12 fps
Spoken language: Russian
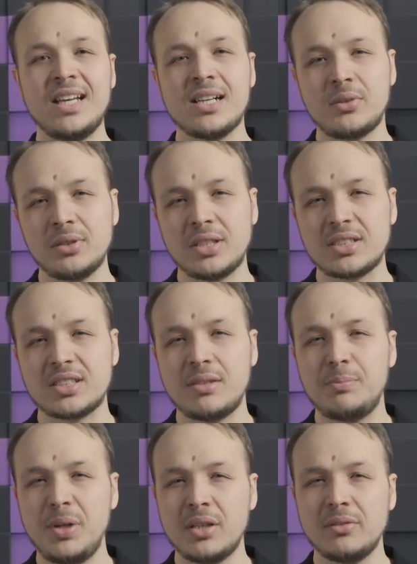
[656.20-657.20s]
Так Конор стал
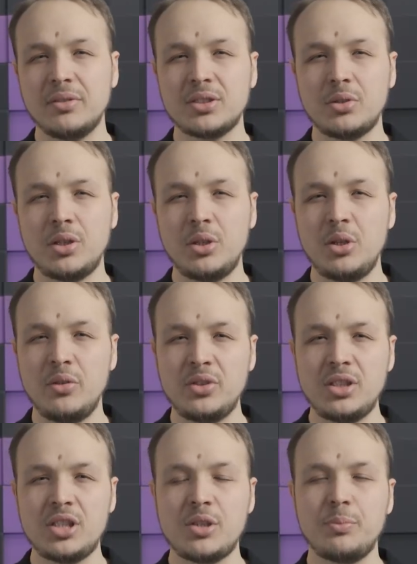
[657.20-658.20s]
первым в истории
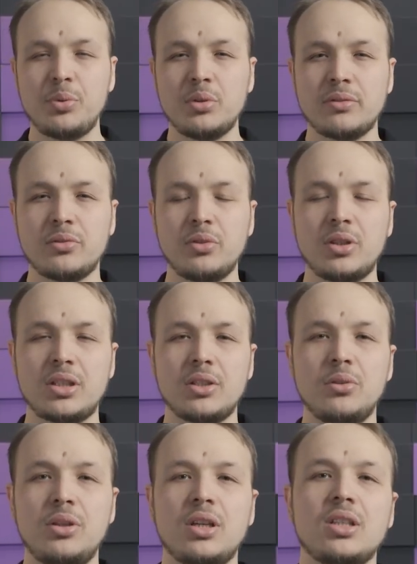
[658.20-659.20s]
UFC чемпионом в двух
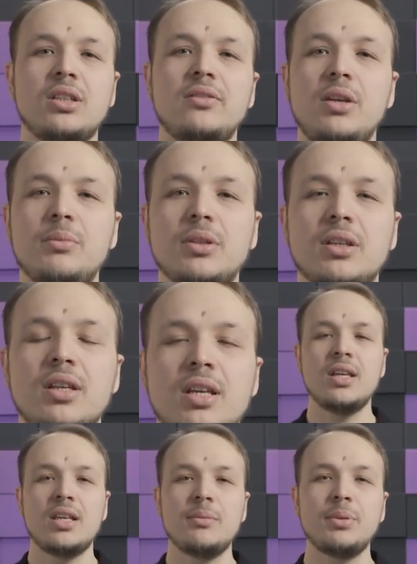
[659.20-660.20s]
категориях одновременно. И